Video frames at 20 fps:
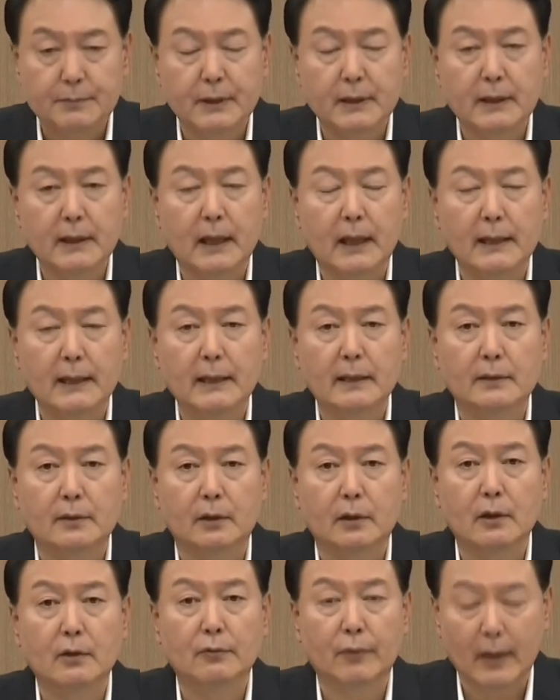민간이
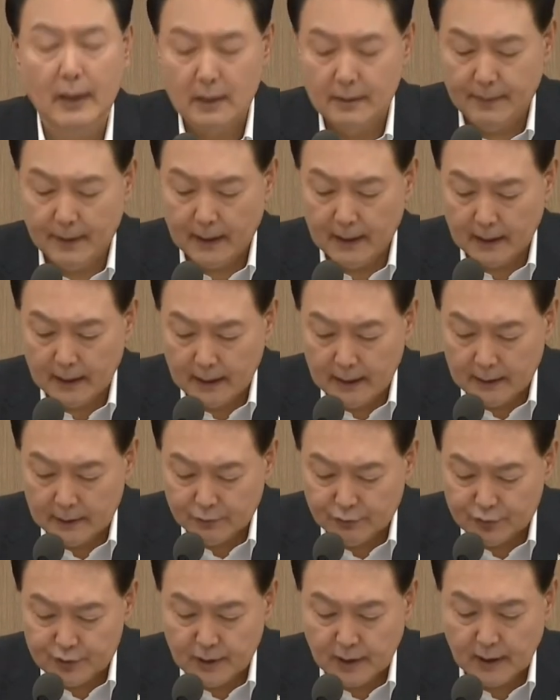더
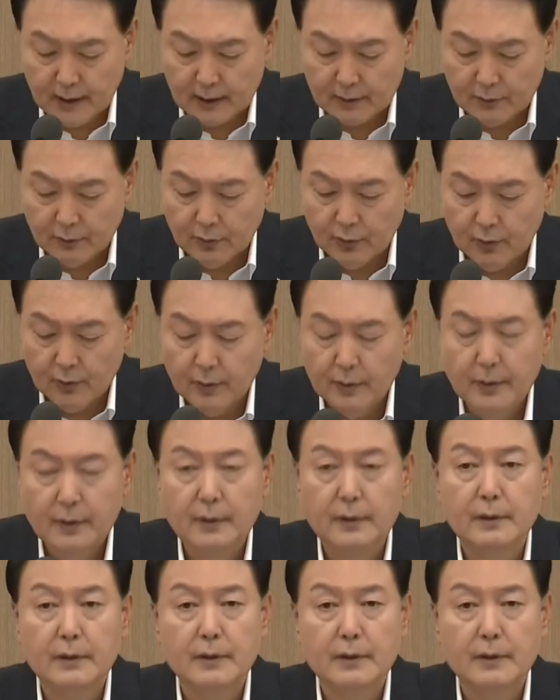활발하게 투자하고